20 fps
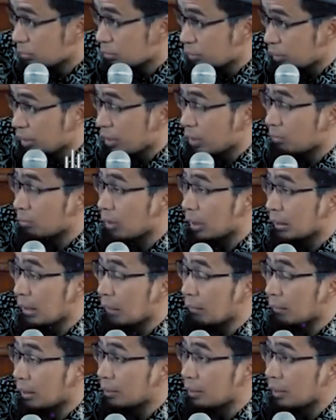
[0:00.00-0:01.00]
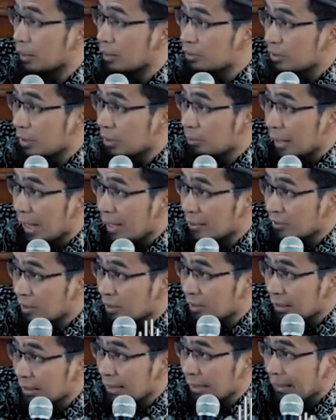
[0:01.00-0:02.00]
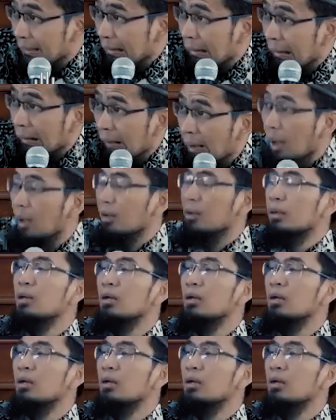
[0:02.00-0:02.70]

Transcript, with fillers: saya ingin mengenalkan diri saya berasal dari daerah A,